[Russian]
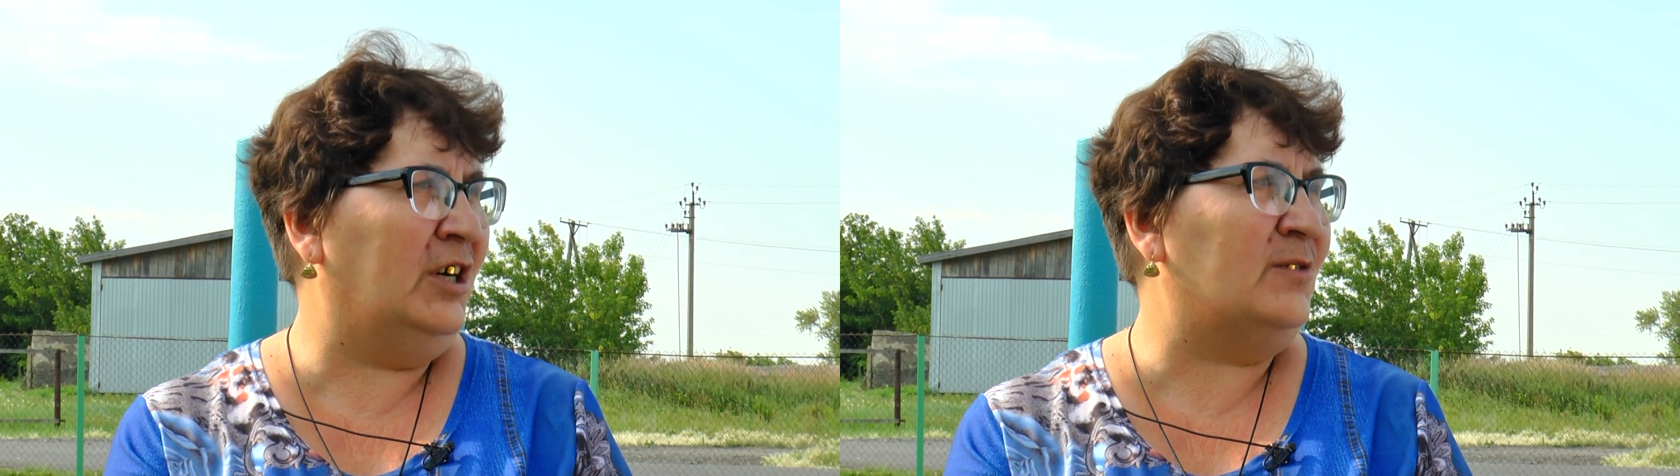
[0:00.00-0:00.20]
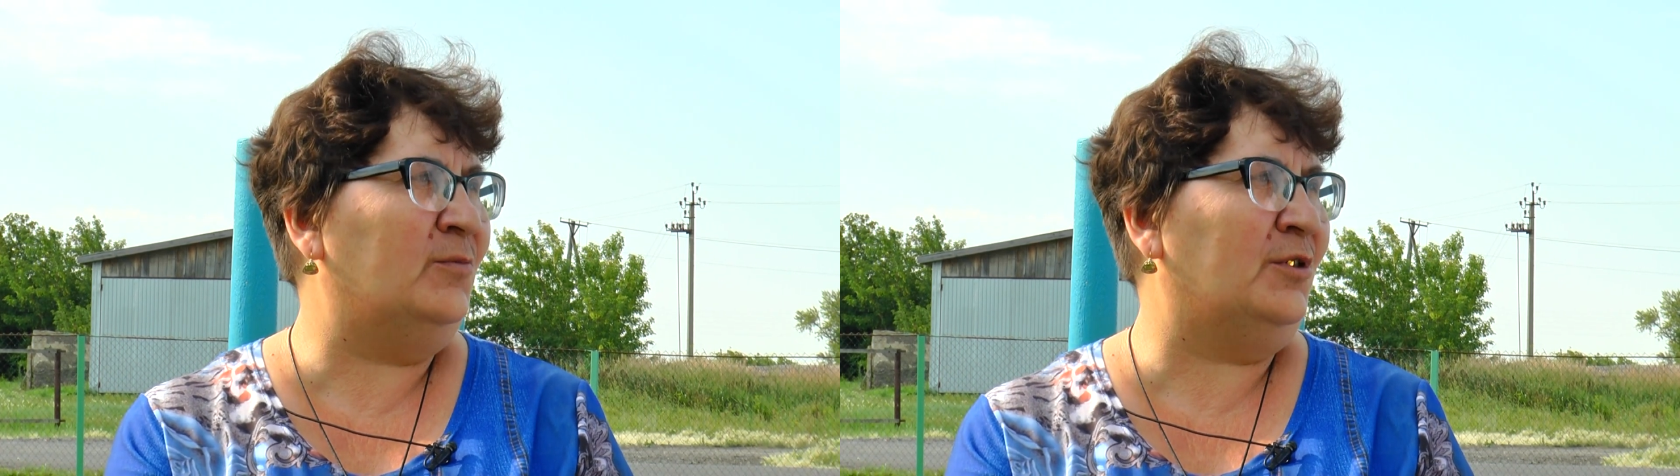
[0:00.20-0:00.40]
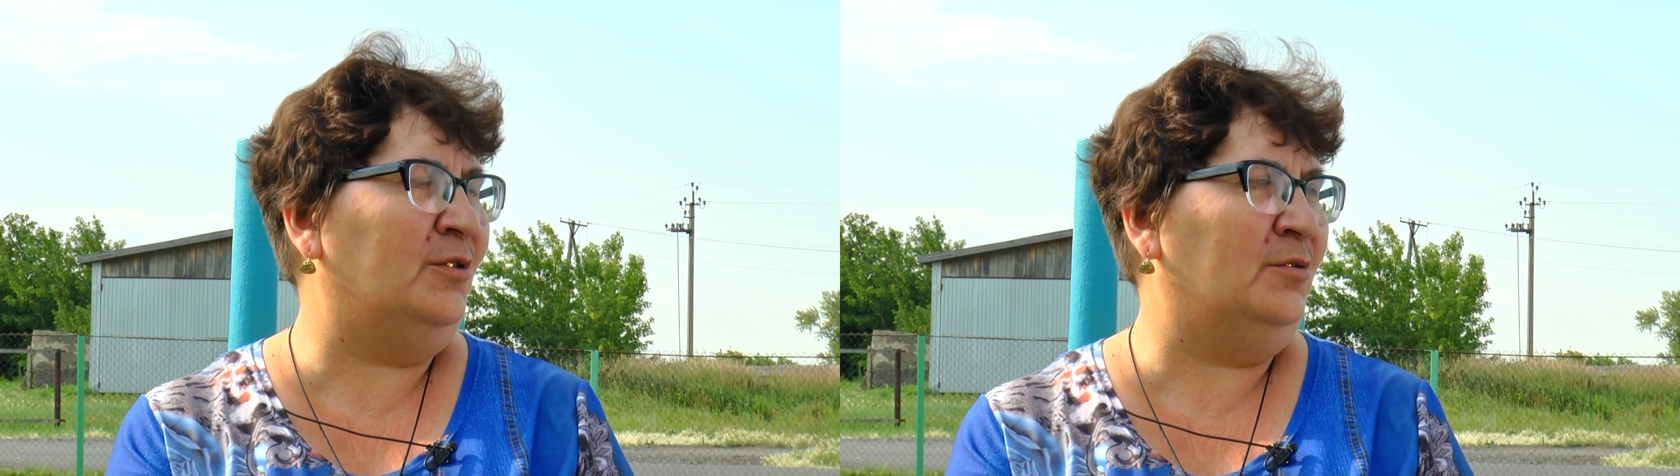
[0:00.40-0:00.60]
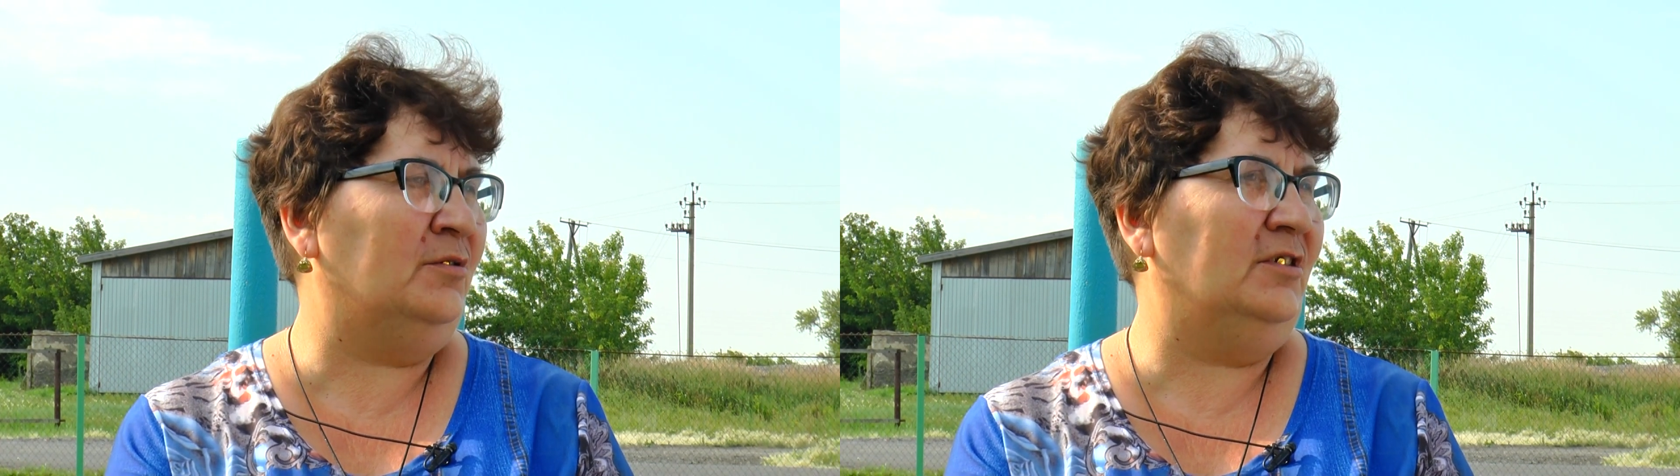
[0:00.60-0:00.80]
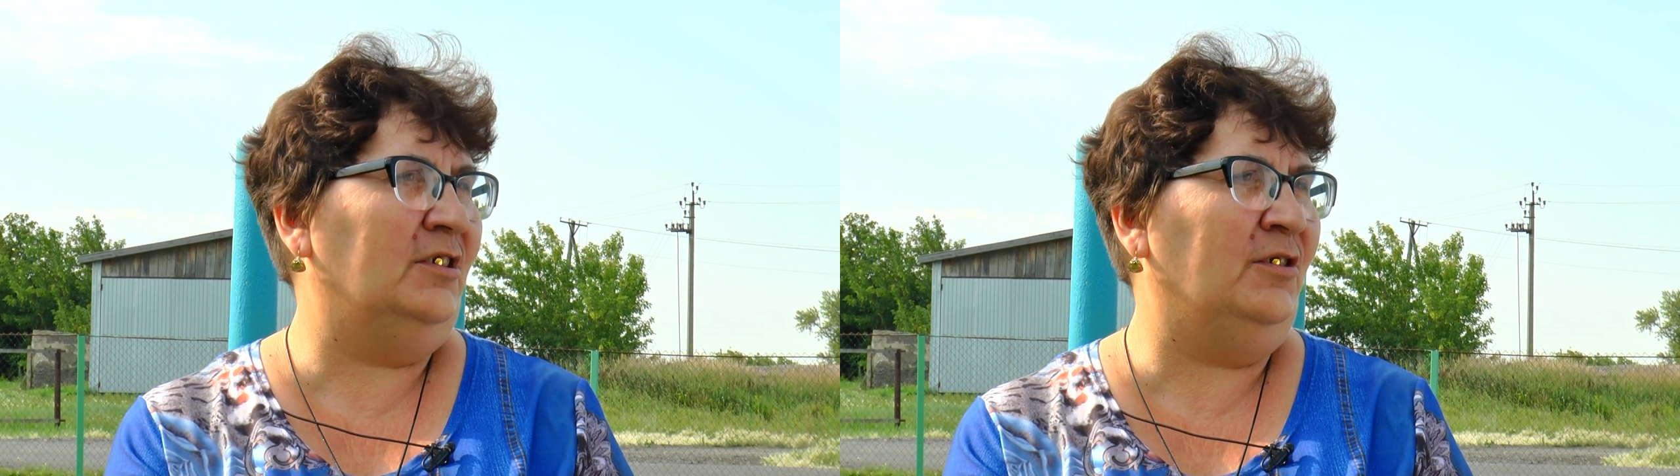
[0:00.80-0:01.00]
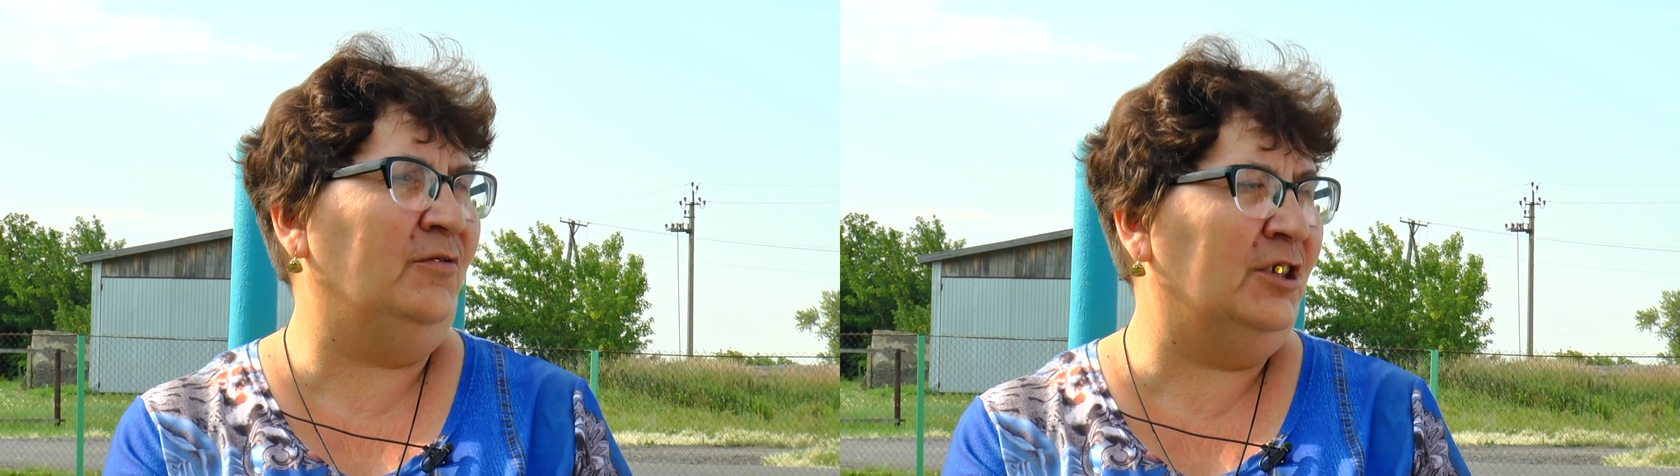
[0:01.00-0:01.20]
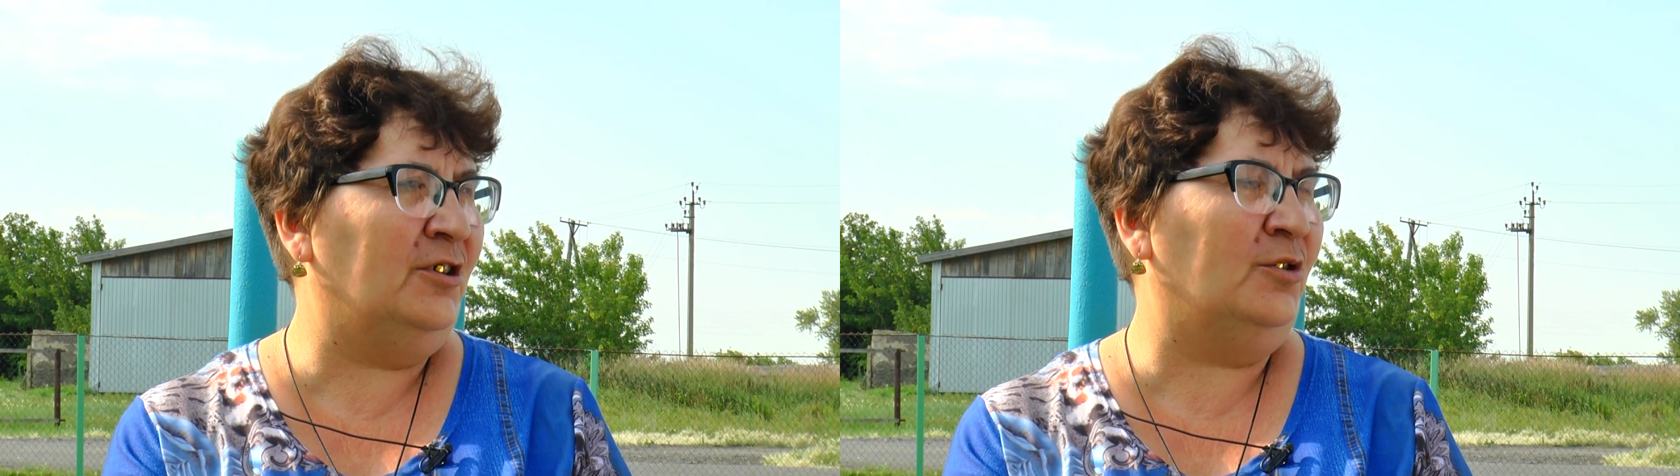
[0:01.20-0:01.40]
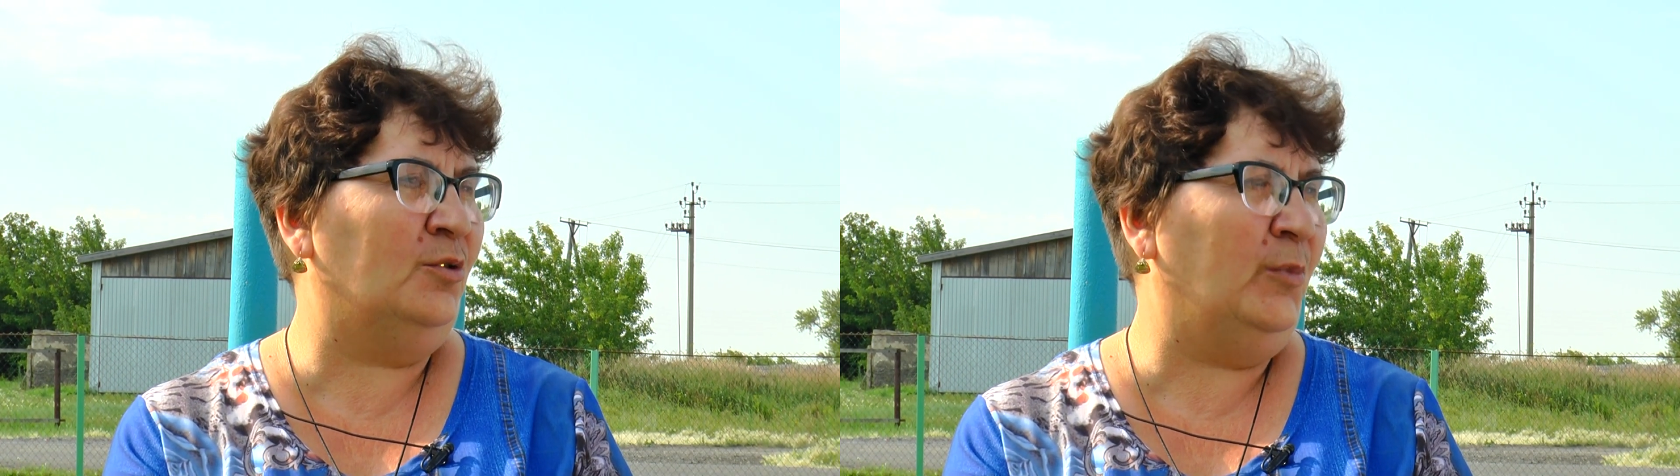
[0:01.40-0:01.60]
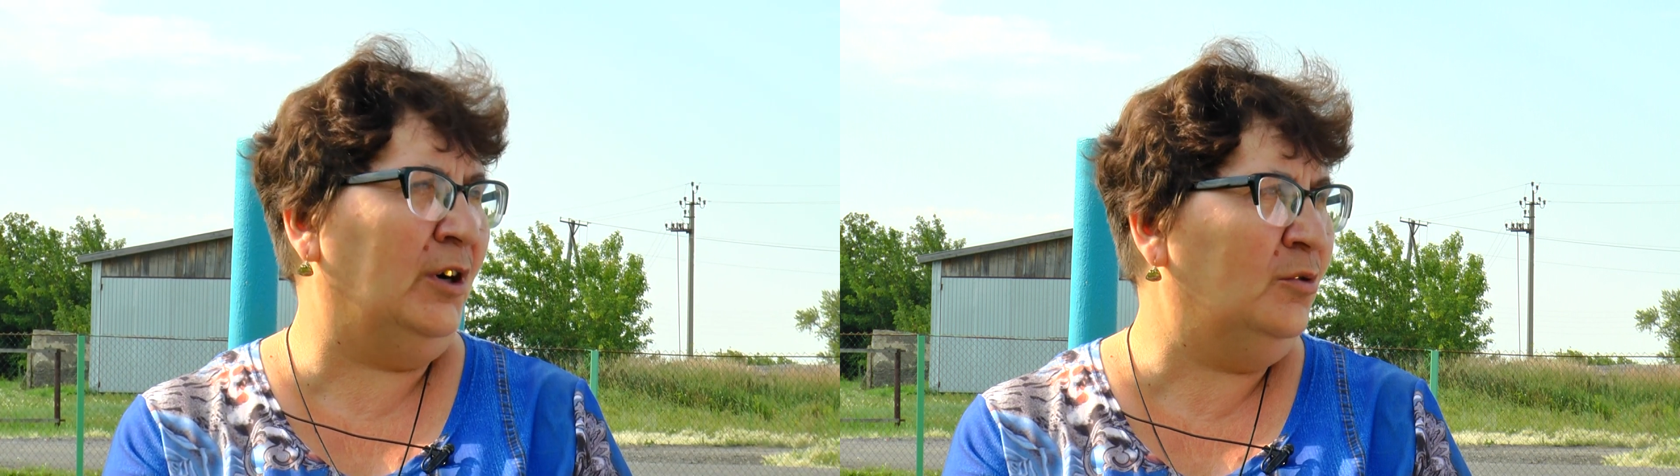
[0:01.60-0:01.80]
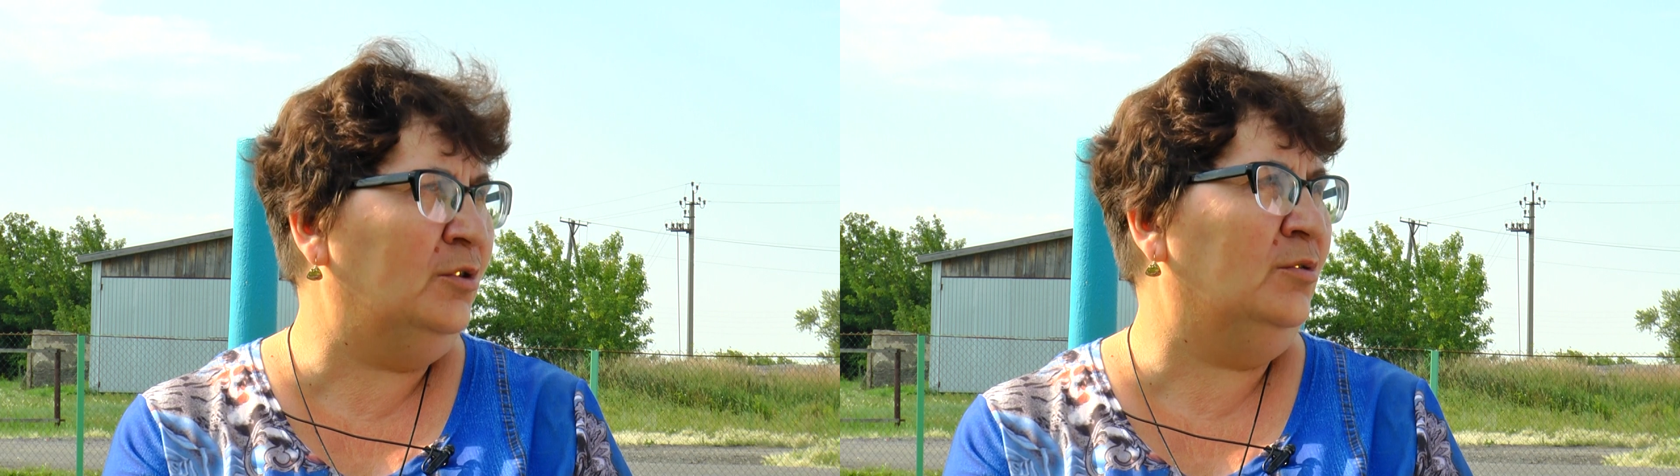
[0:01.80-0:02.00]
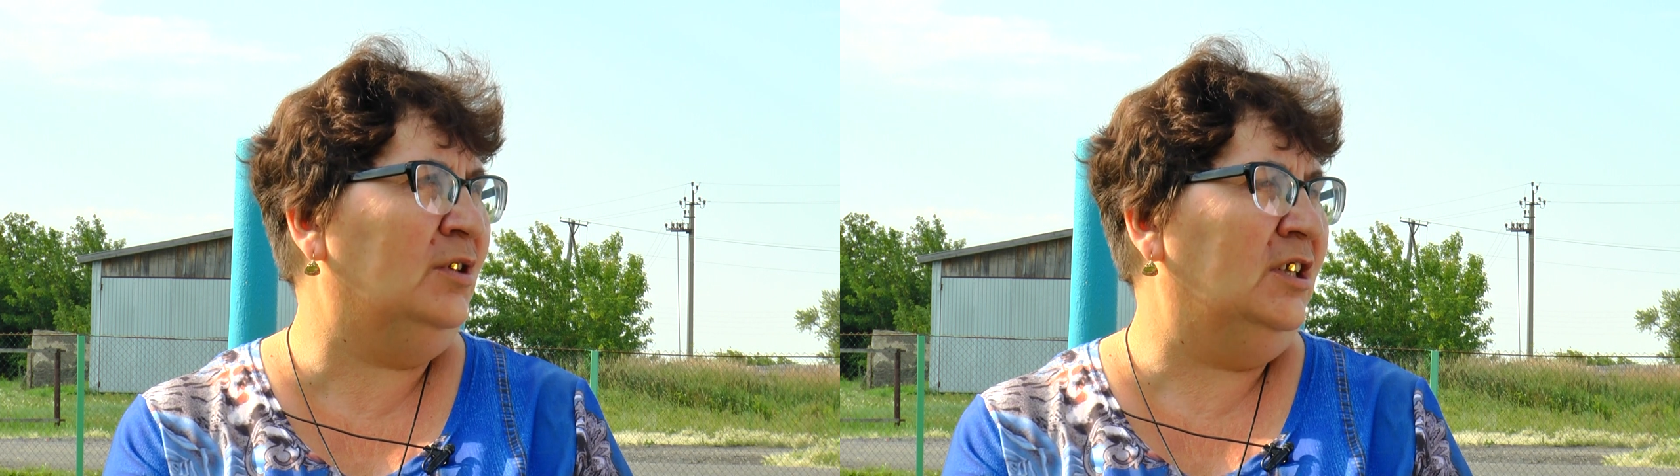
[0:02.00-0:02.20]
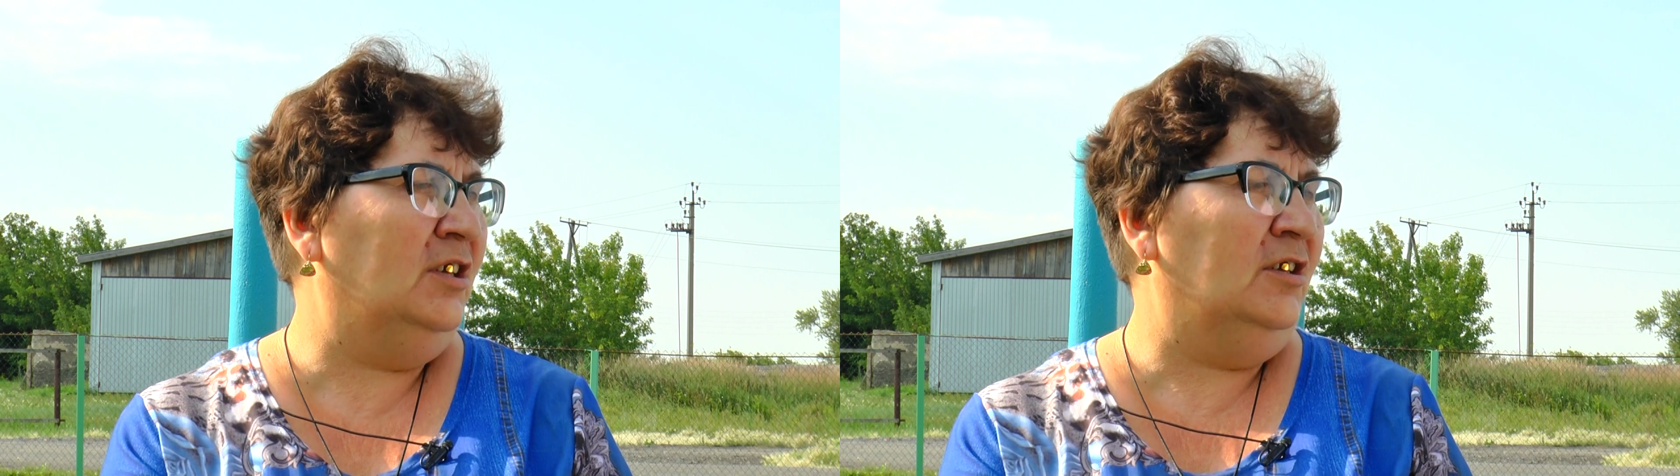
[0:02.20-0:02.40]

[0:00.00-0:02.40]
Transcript: пасмурную и ветреную погоду